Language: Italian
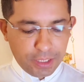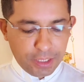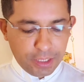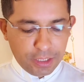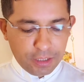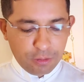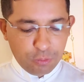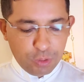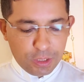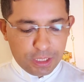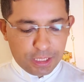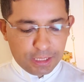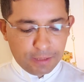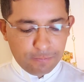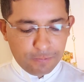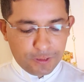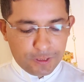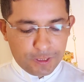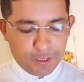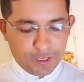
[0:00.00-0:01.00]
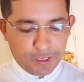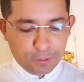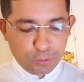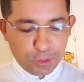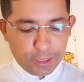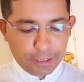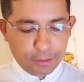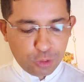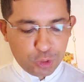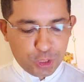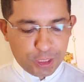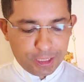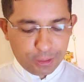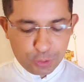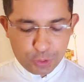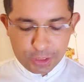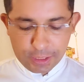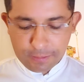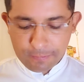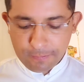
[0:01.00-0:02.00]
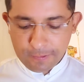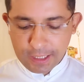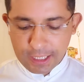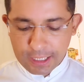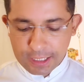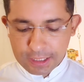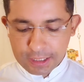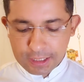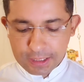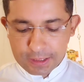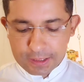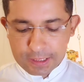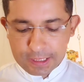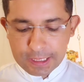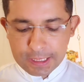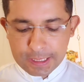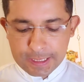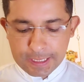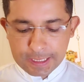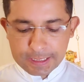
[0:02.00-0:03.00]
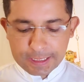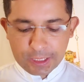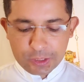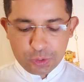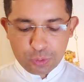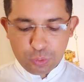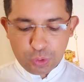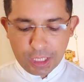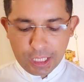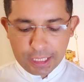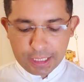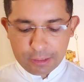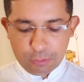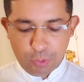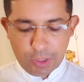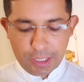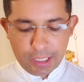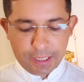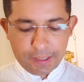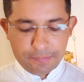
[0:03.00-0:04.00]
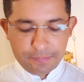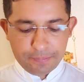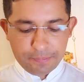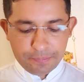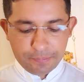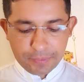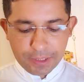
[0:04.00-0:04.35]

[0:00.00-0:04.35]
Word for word: Queste invece erano le cose da osservare senza trascurare quelle.